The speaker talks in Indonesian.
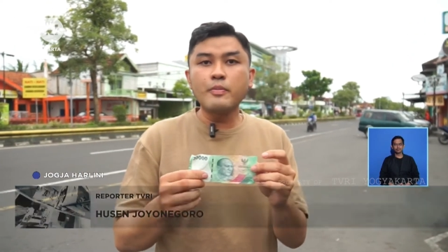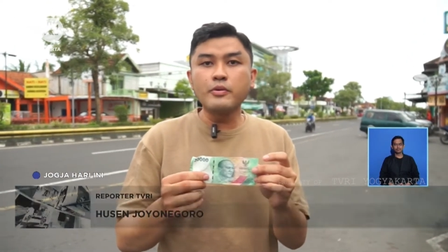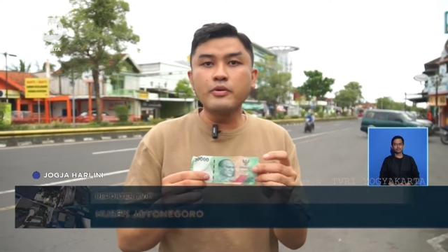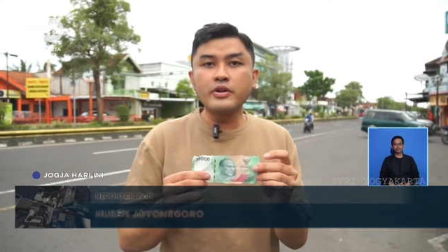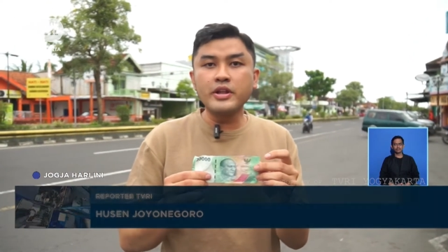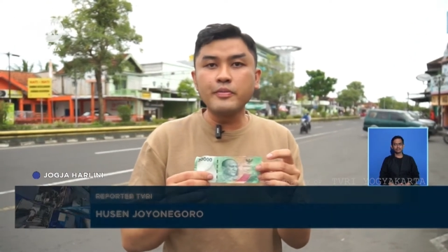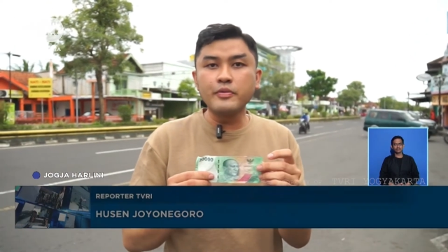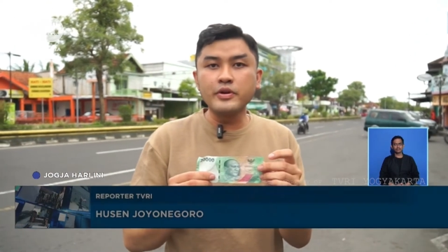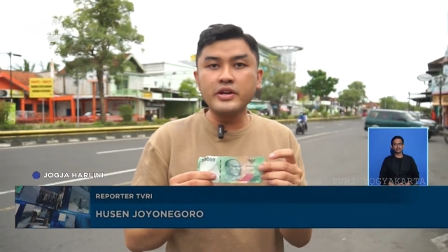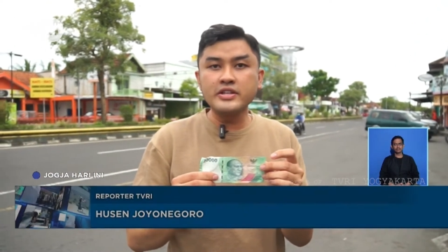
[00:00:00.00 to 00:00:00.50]

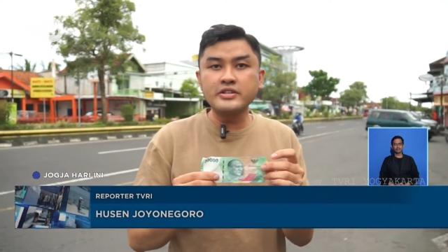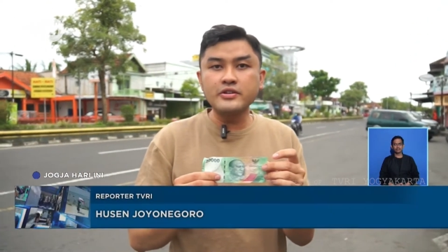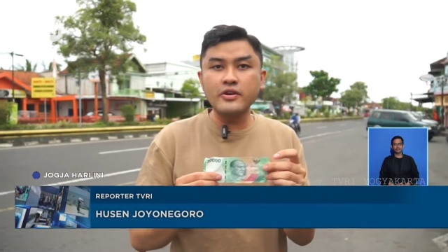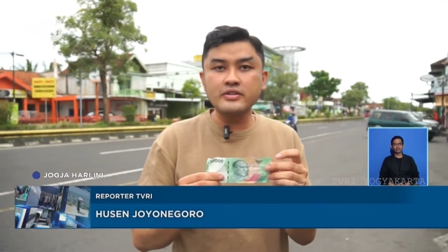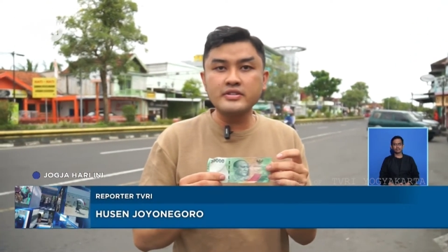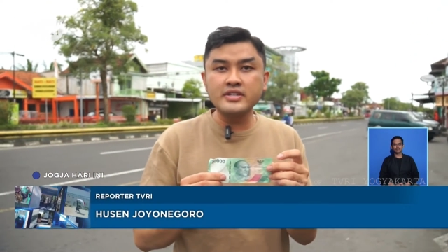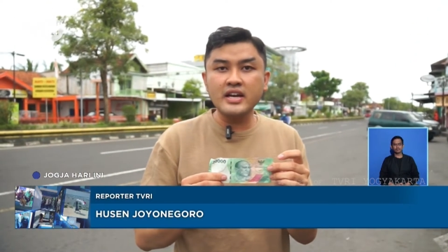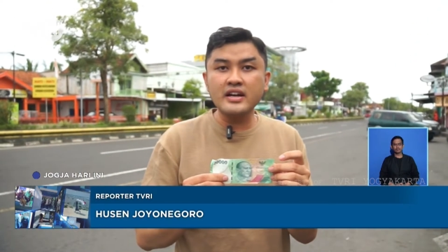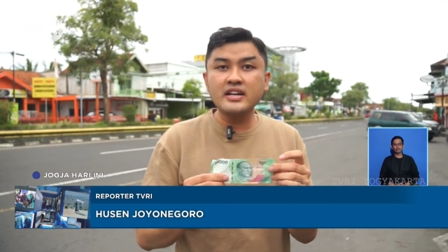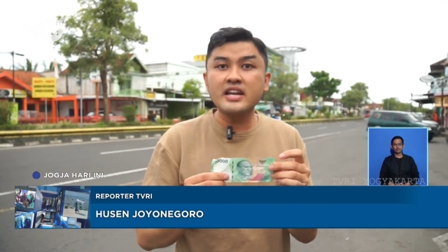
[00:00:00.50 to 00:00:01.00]
ribu di
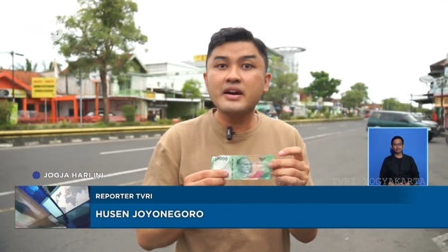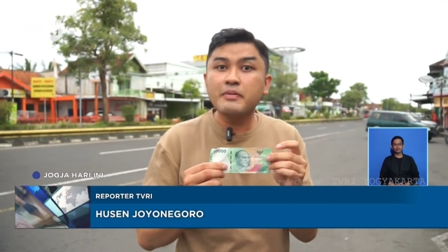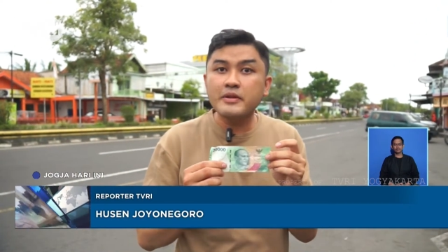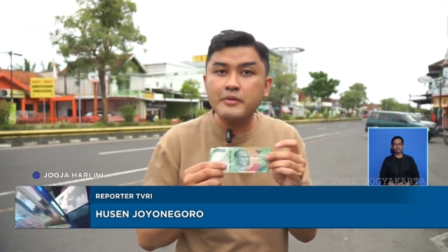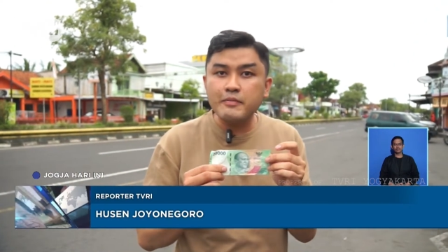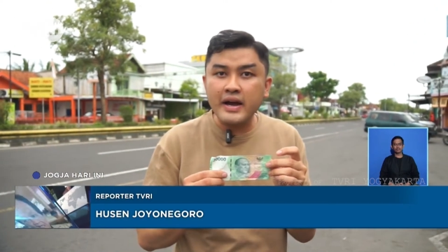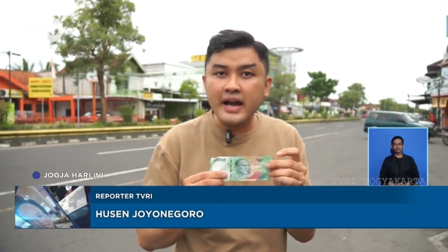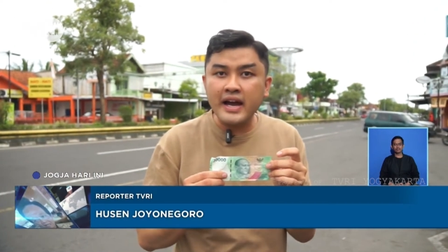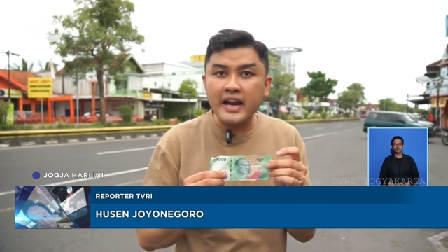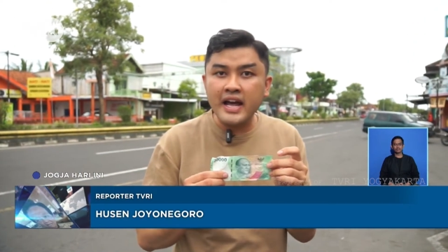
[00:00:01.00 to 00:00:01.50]
Jogja
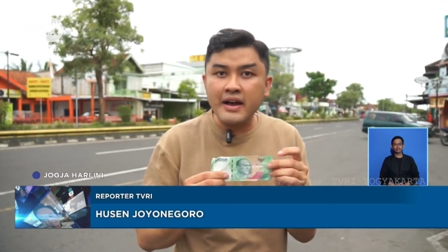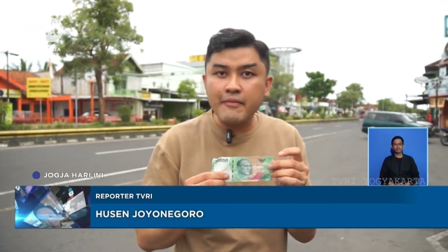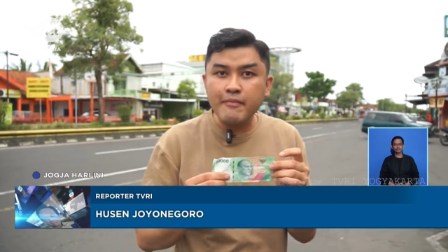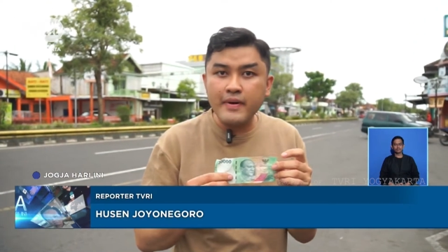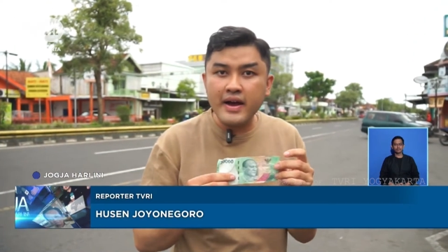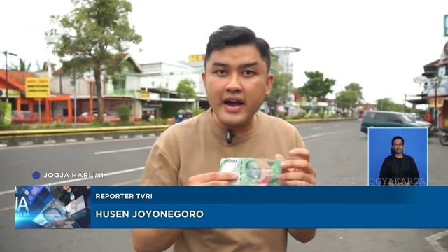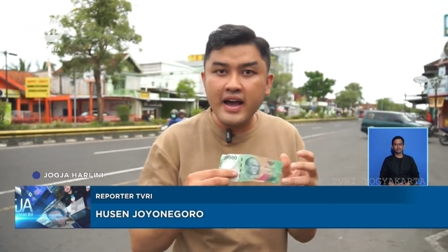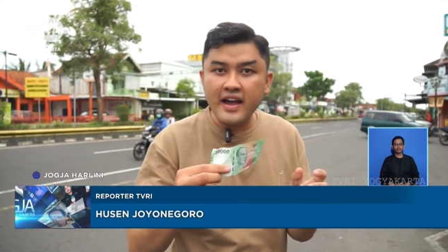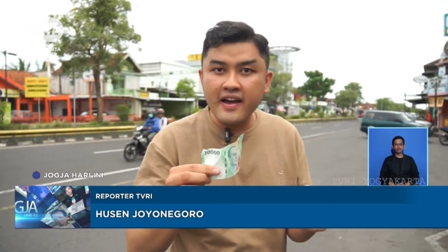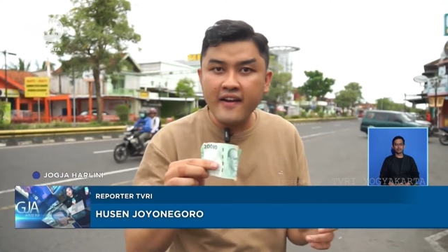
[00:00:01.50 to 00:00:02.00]
dapat makan
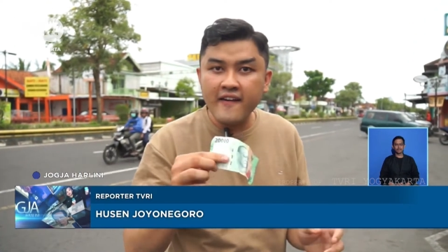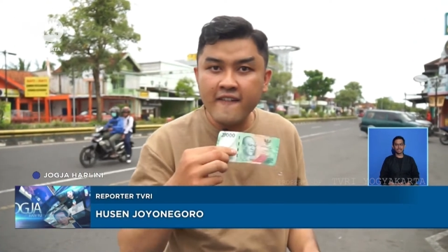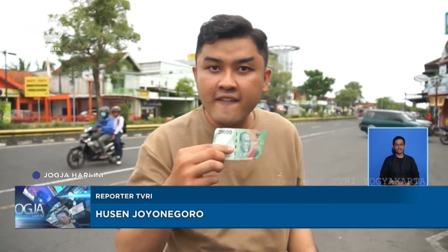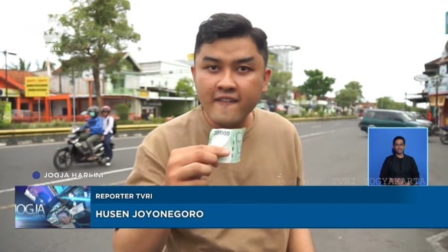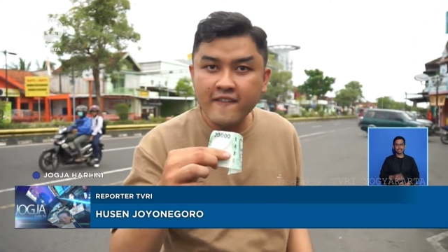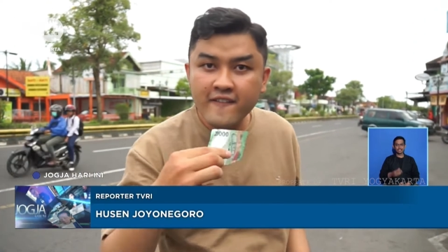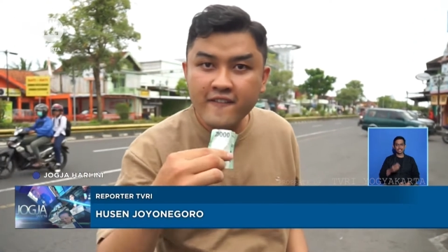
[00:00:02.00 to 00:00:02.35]
apa?